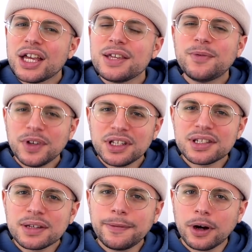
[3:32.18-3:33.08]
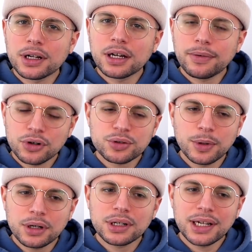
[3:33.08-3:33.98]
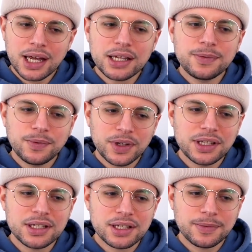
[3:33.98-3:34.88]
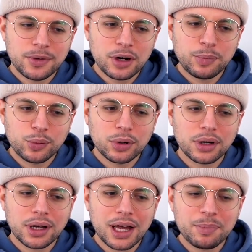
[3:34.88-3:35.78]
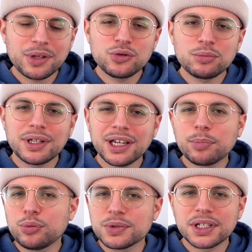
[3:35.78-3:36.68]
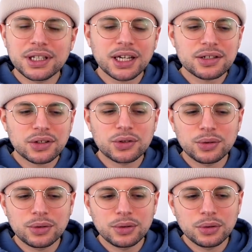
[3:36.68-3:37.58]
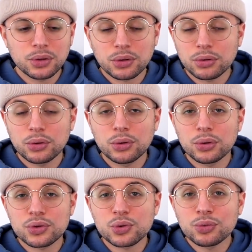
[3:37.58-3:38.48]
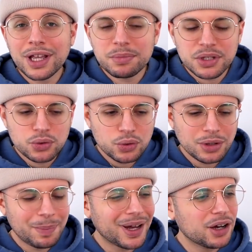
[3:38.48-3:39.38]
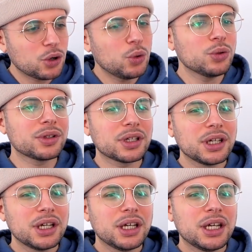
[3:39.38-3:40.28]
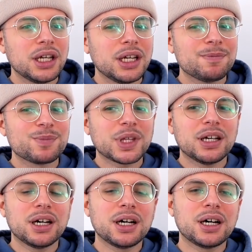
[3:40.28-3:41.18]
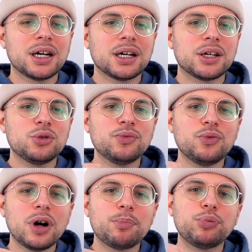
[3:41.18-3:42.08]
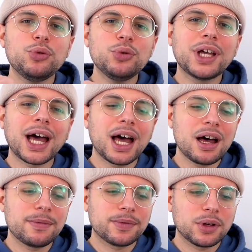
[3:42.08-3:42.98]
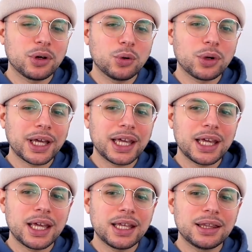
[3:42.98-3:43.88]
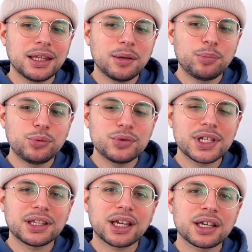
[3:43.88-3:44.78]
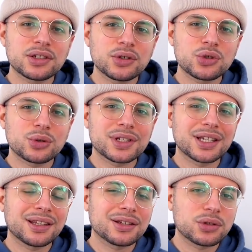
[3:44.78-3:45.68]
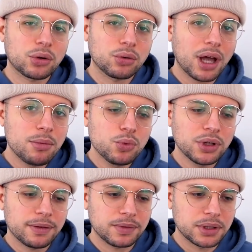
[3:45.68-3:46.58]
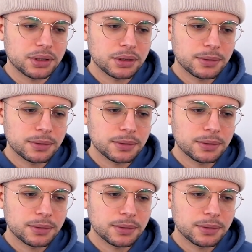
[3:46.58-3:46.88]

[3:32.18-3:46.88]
il fait des efforts là, franchement, là il fait des efforts pour euh, rapper d'une manière plus intéressante que, que de son habitude. Par contre, ah, une voix plus grave aurait été plus intéressante sur cet instru, à mon avis.